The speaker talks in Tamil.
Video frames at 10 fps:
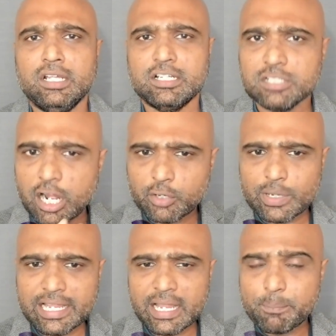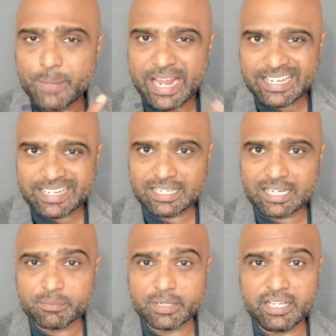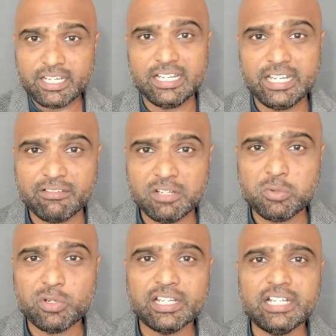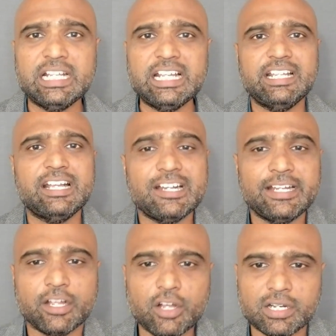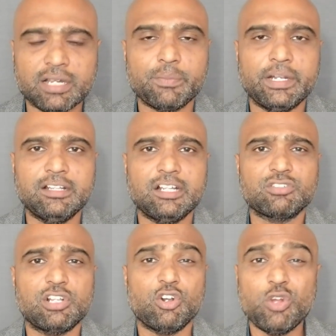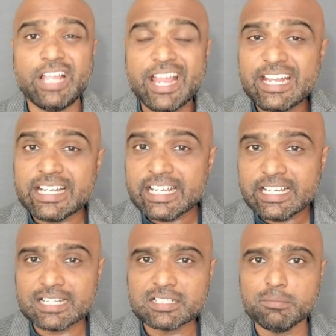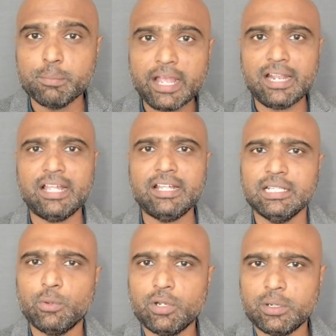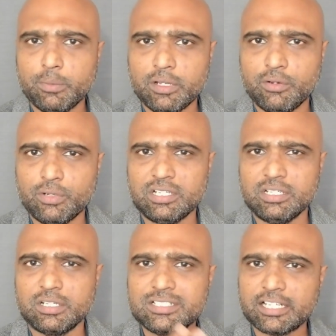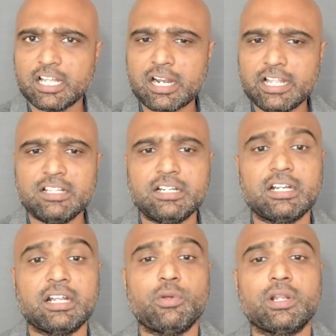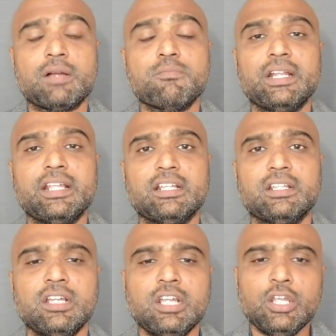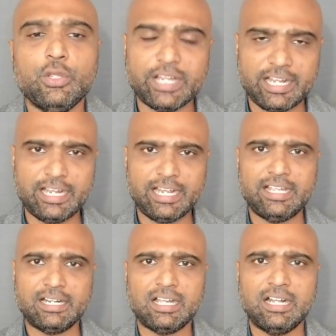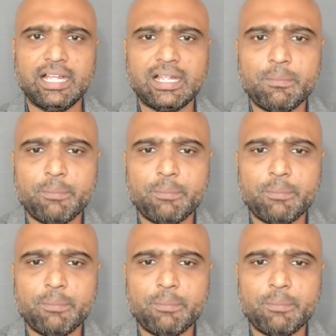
இட்ஸ் நாட் ஓன்லி அ பெயிண்டிங் கம்பெனி இன்னைக்கு வந்து ஒரு இன்டீரியர் டெக்கார் கம்பெனின்னா சொல்லணும் எயிட்டி இயர்ஸ்க்கு மேலே இந்த ஒரு ஒரு செக்டாரில் இருந்துட்டு இருக்க ஒரு கம்பெனி இது இவங்க எங்கெல்லாம் இருக்காங்கனாக்கா